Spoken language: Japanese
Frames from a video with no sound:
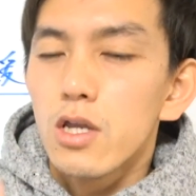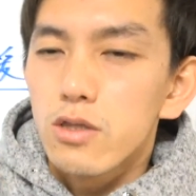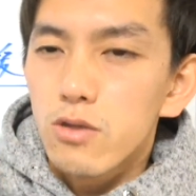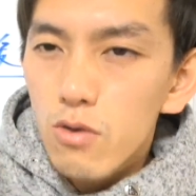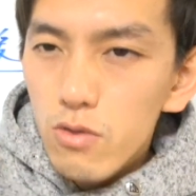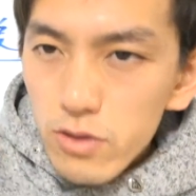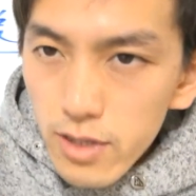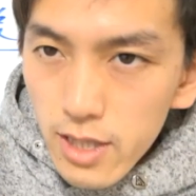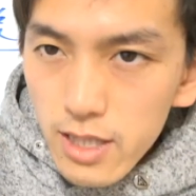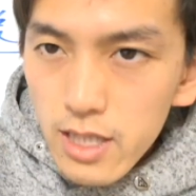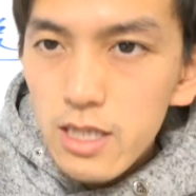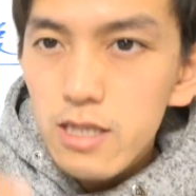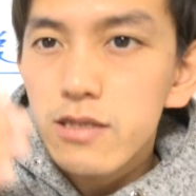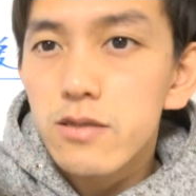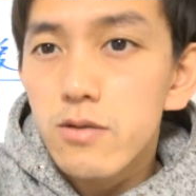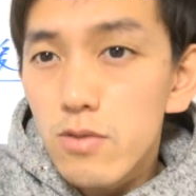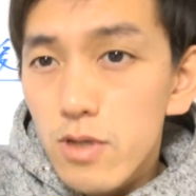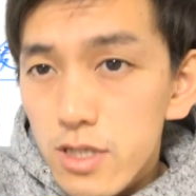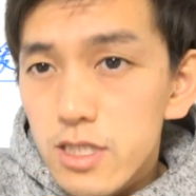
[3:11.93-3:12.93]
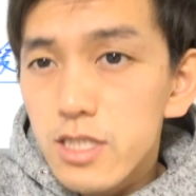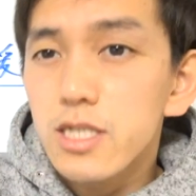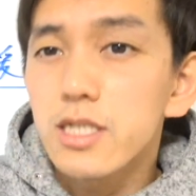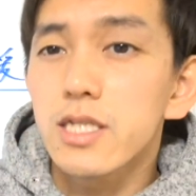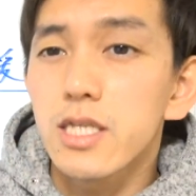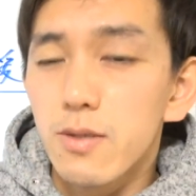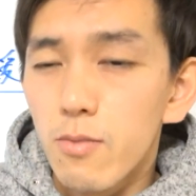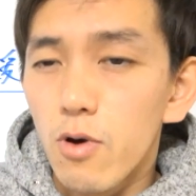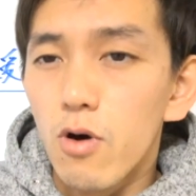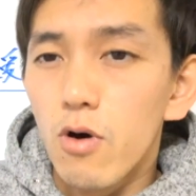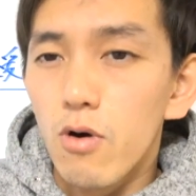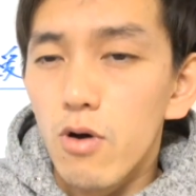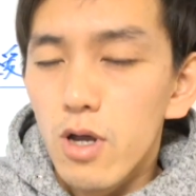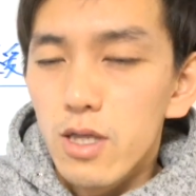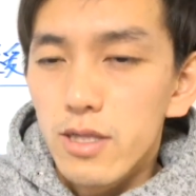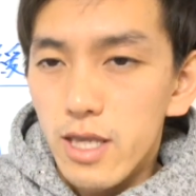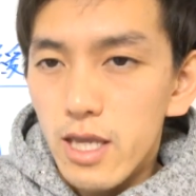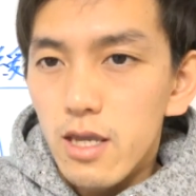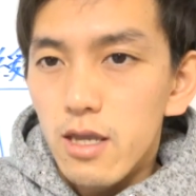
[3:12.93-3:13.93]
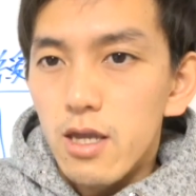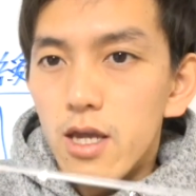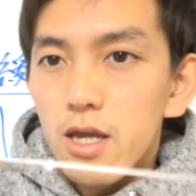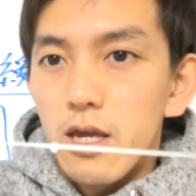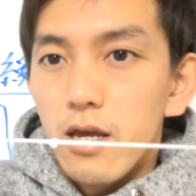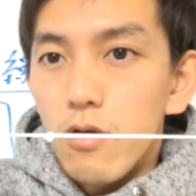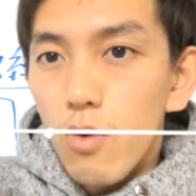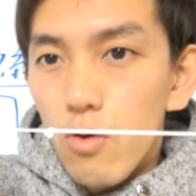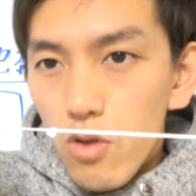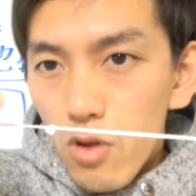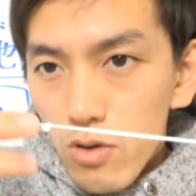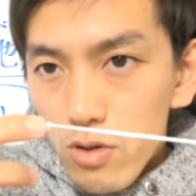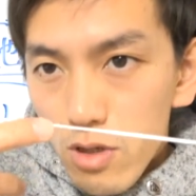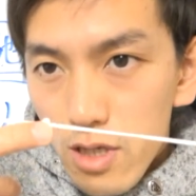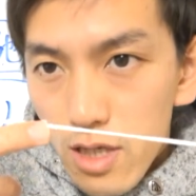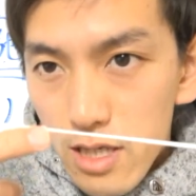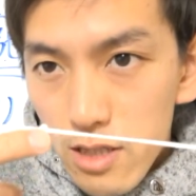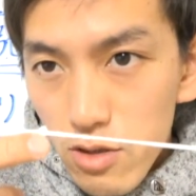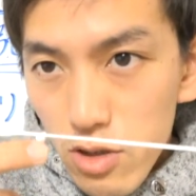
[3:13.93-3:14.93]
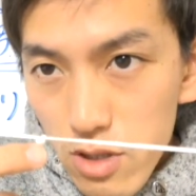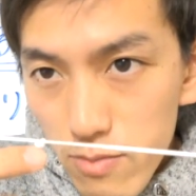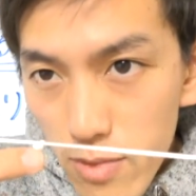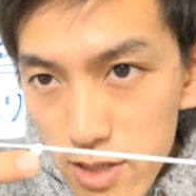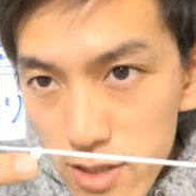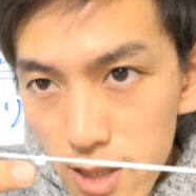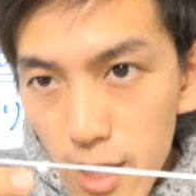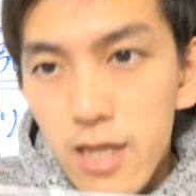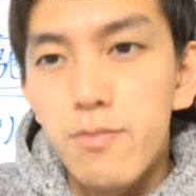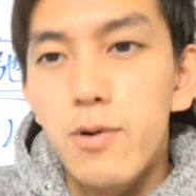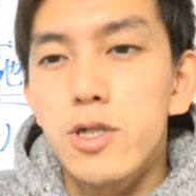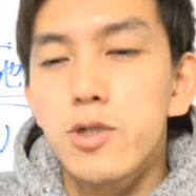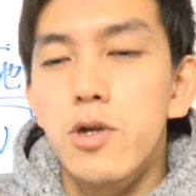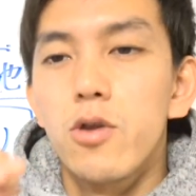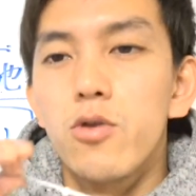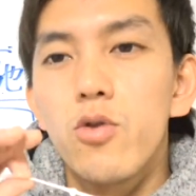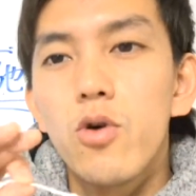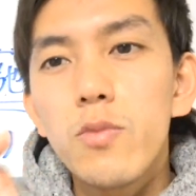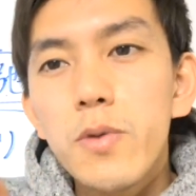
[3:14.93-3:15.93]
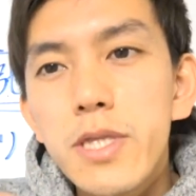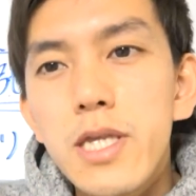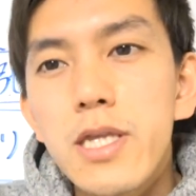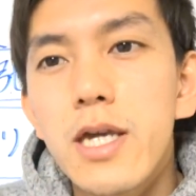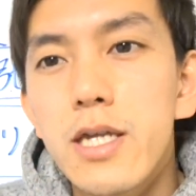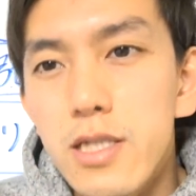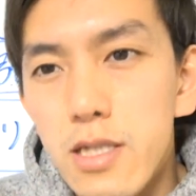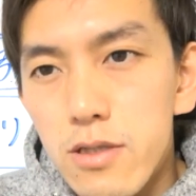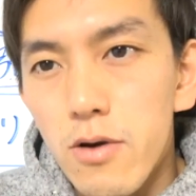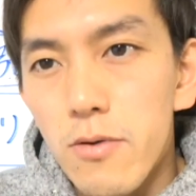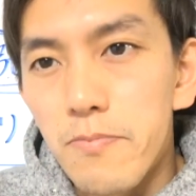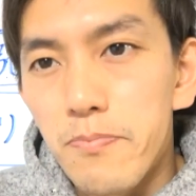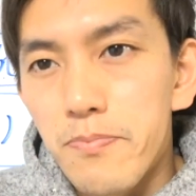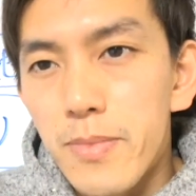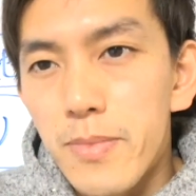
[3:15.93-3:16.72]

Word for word: どんだけストレッチしても、ね、この緩めたい場所が伸びてないんですよ。